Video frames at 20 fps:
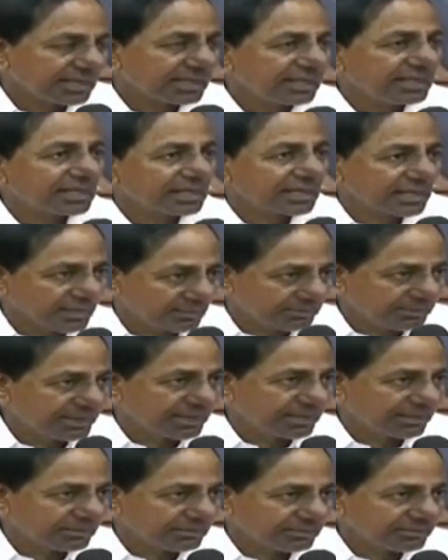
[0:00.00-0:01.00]
అనేక
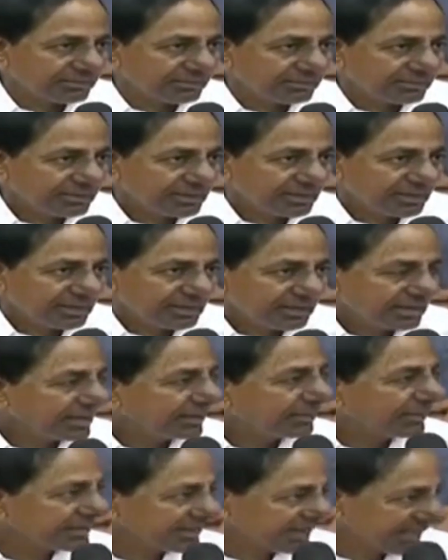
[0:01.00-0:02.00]
కంపెనీలు ఈ
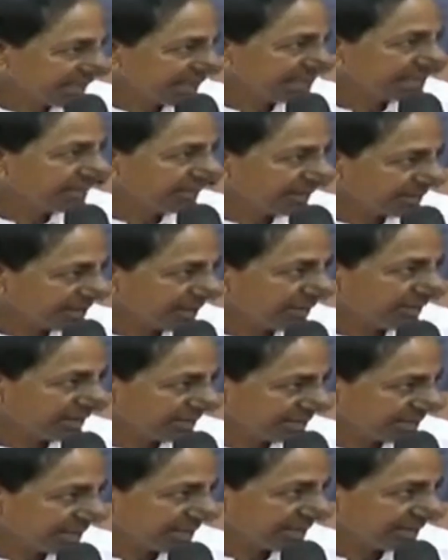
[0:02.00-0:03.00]
మధ్యనే హైదరాబాద్ రావడం
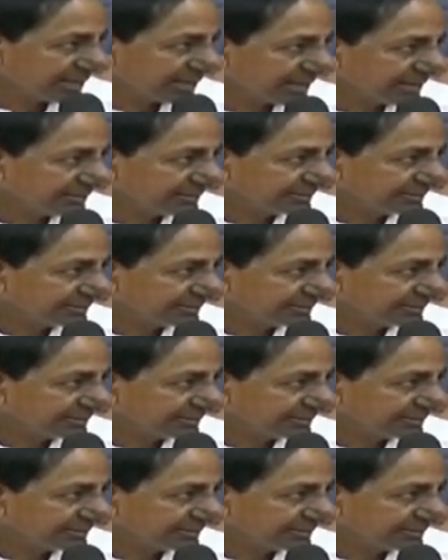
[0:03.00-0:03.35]
జరిగింది